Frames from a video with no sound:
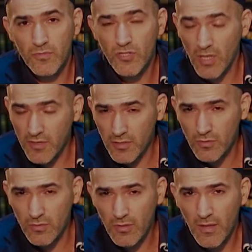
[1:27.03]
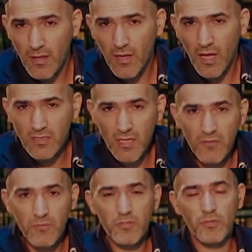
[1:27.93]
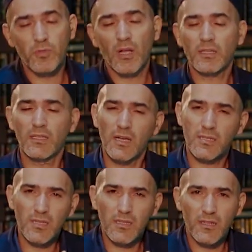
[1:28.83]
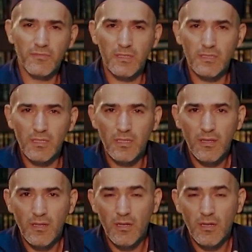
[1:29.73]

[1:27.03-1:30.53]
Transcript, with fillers: человеку, оставившему, как и Хасан Афанди,